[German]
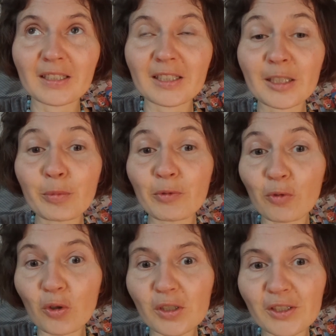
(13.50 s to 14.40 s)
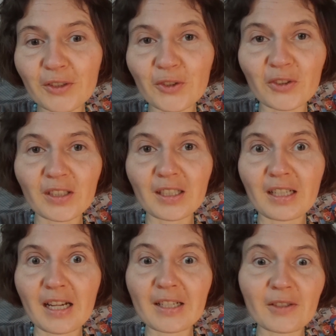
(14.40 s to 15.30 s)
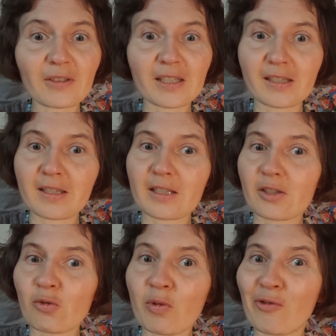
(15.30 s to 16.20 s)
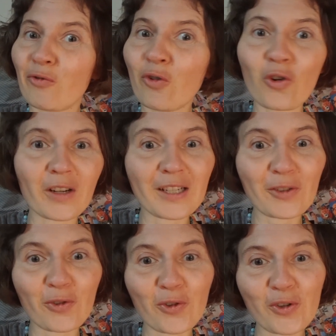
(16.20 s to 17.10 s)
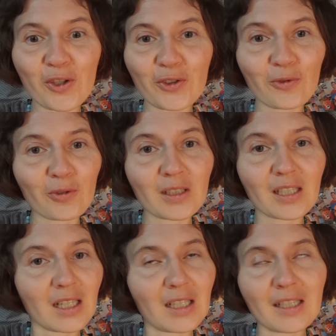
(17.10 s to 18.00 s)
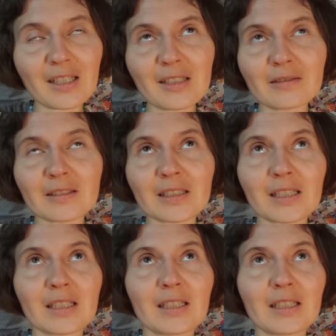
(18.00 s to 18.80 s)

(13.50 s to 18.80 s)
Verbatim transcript: liebe Worte, sondern alles, was ist, überfordert euch total und